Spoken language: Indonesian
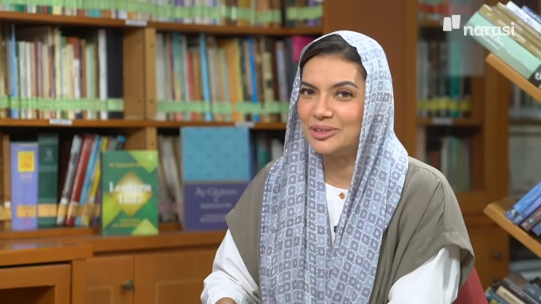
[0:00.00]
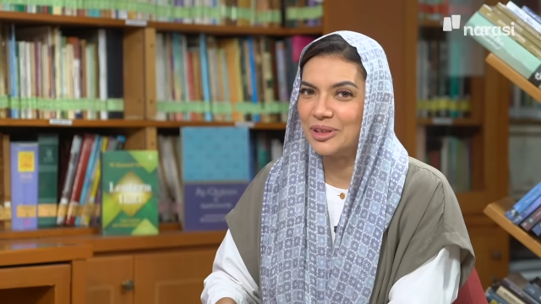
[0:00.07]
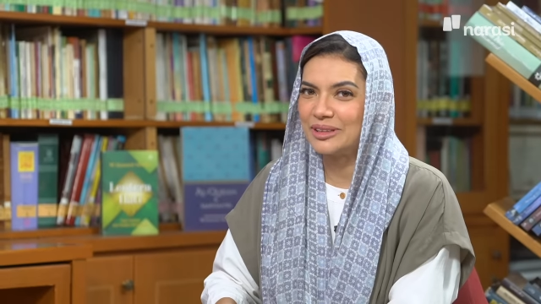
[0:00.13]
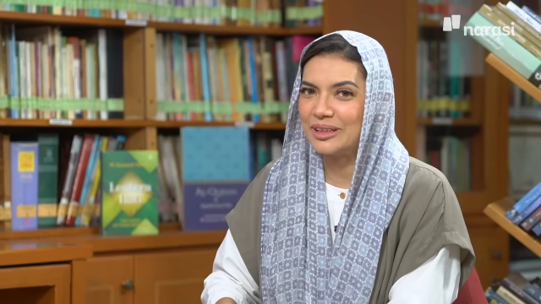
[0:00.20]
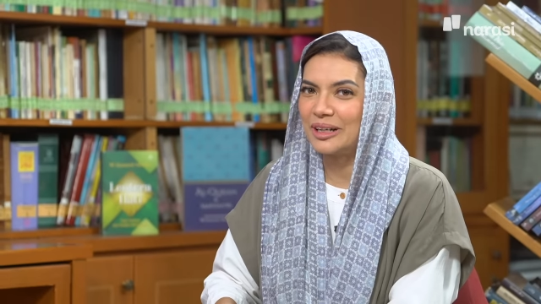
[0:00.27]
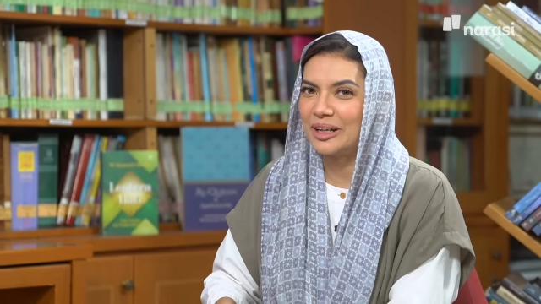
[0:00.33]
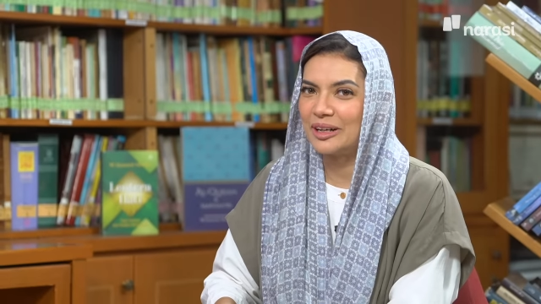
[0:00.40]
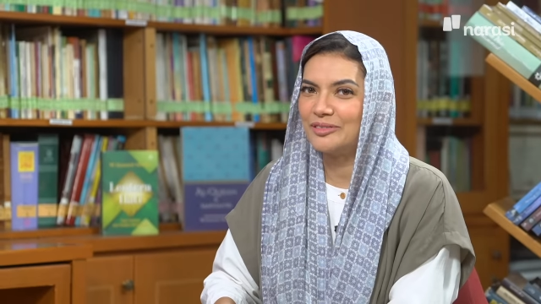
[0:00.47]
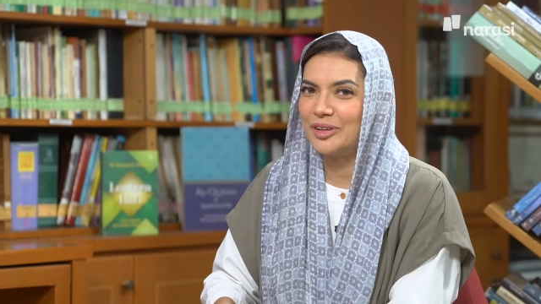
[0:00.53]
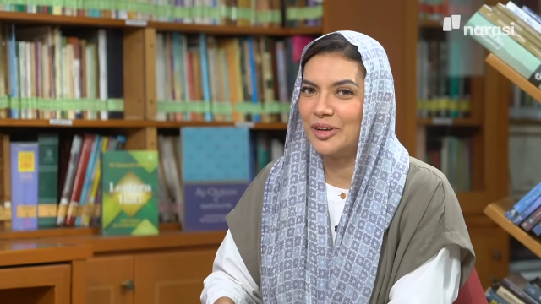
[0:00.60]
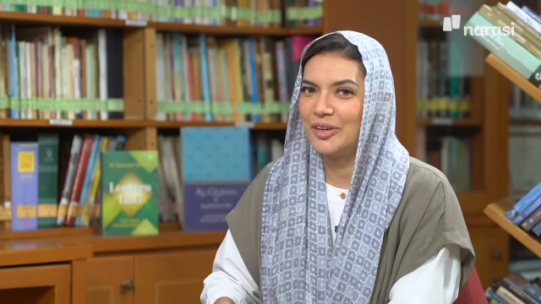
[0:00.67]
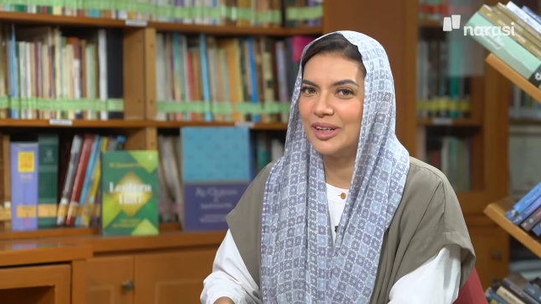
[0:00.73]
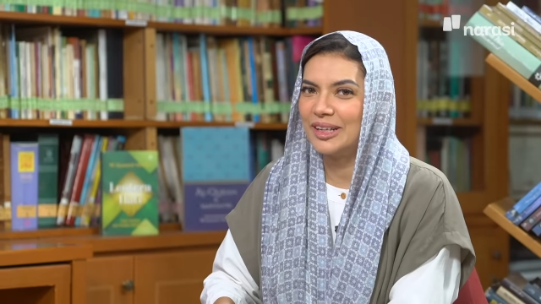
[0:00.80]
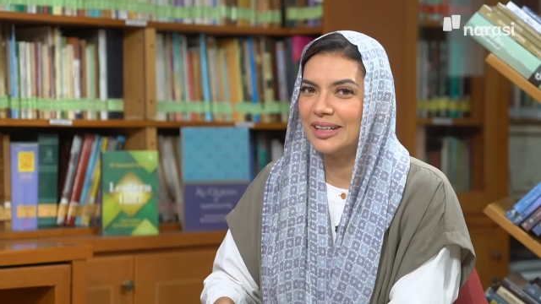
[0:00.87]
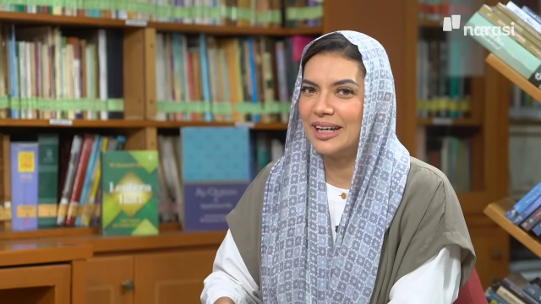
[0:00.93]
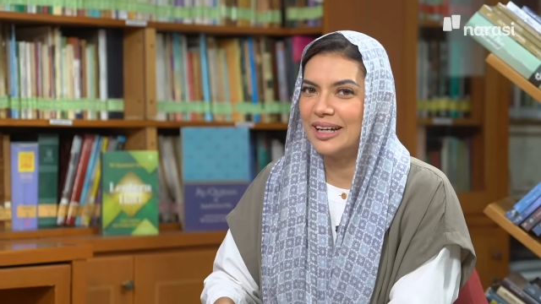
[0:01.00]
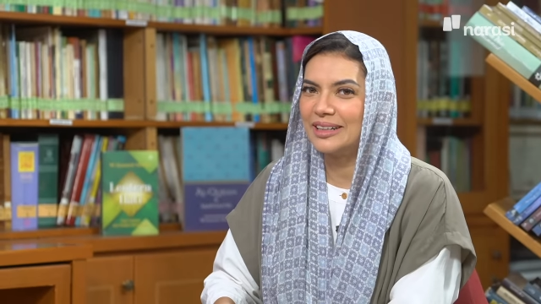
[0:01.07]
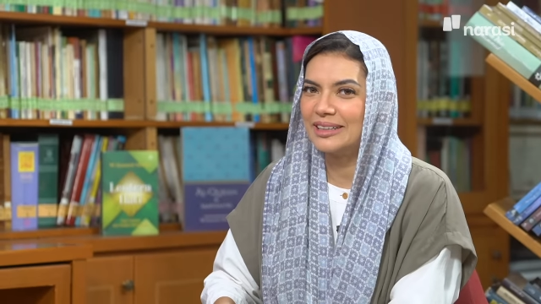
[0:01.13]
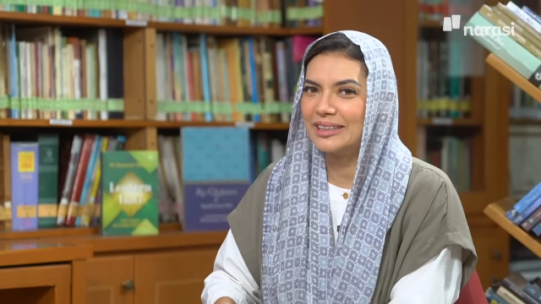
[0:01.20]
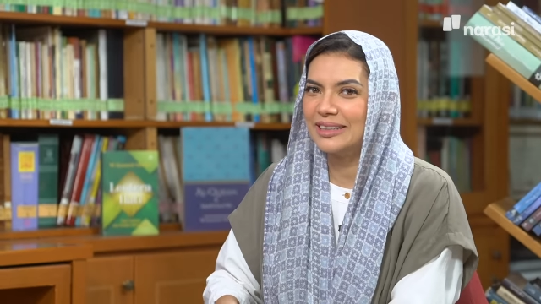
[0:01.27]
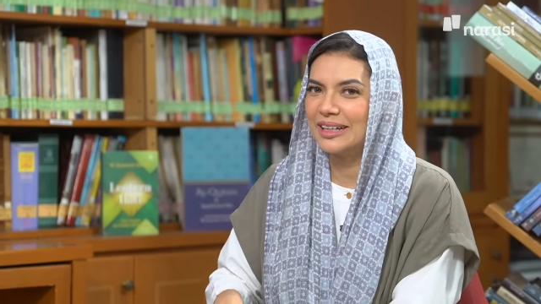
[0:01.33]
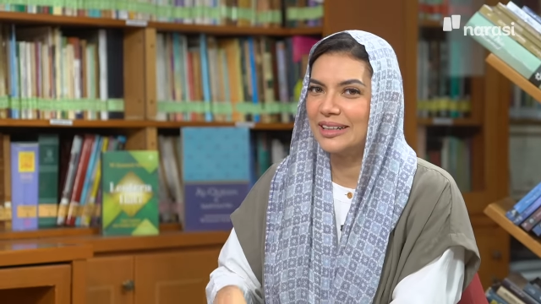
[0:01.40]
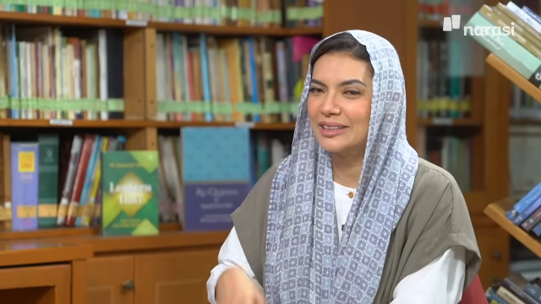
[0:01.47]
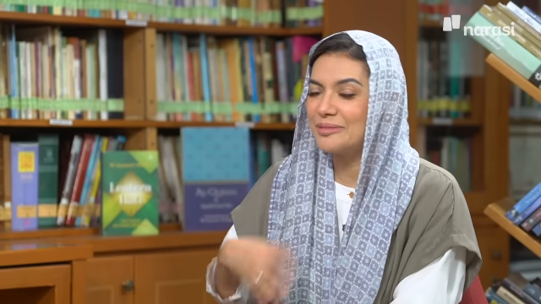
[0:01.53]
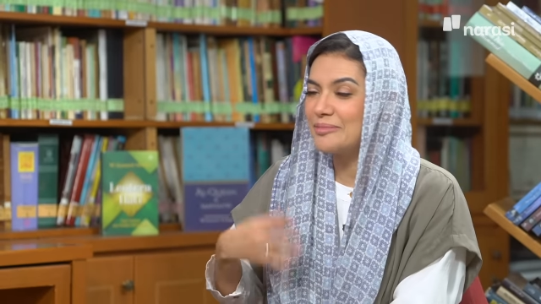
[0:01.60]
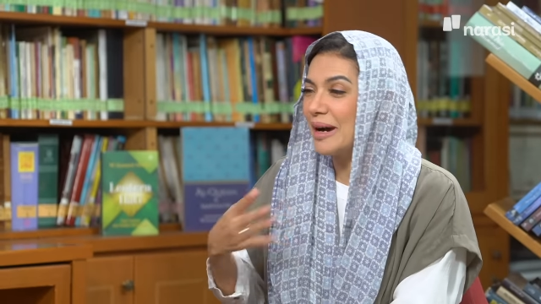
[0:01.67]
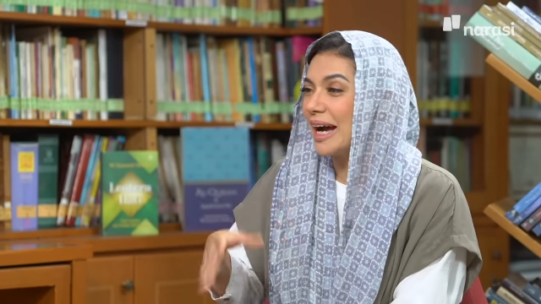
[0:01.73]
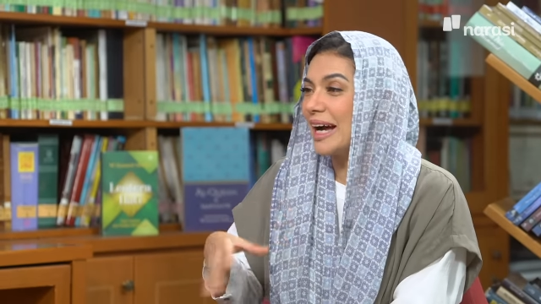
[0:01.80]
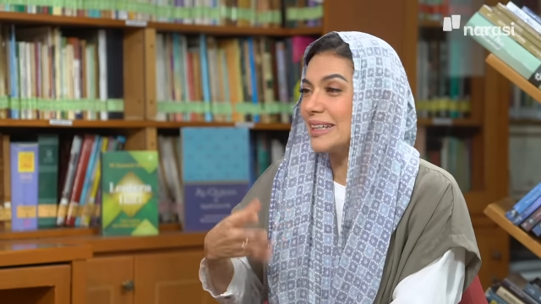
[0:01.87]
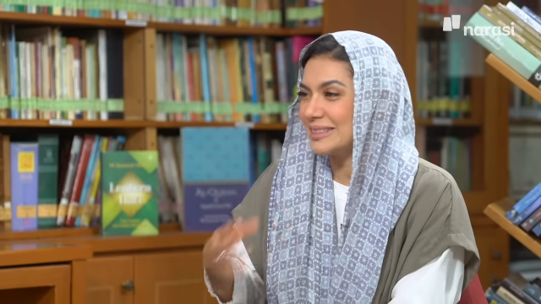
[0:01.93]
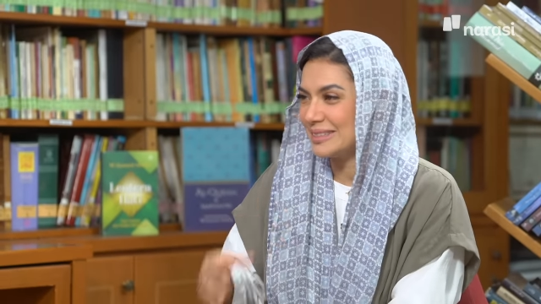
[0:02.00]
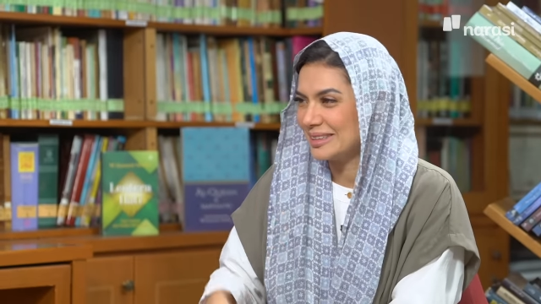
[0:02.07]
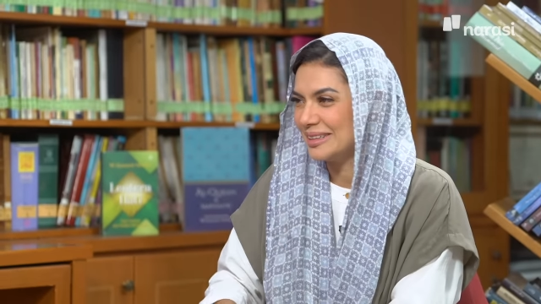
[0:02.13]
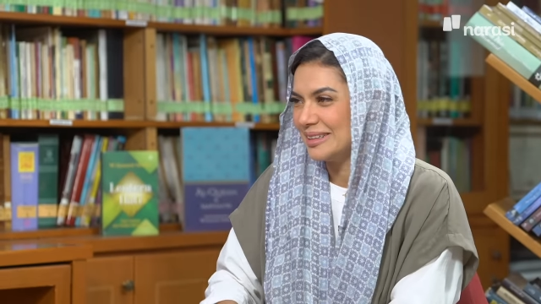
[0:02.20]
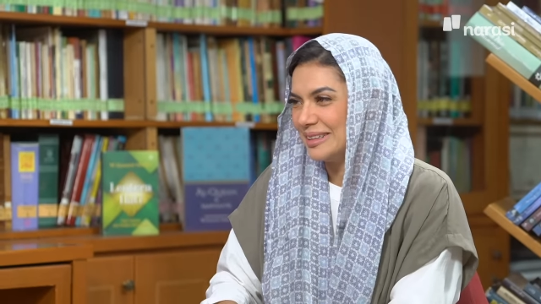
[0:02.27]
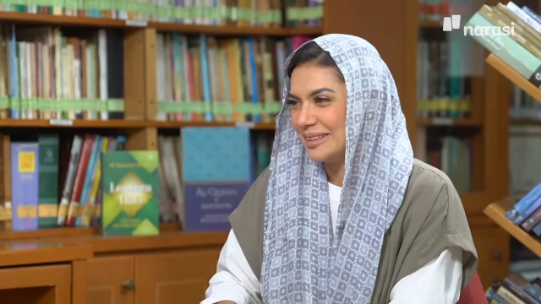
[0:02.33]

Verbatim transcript: surat al Kafirun ini yang yang dibahas.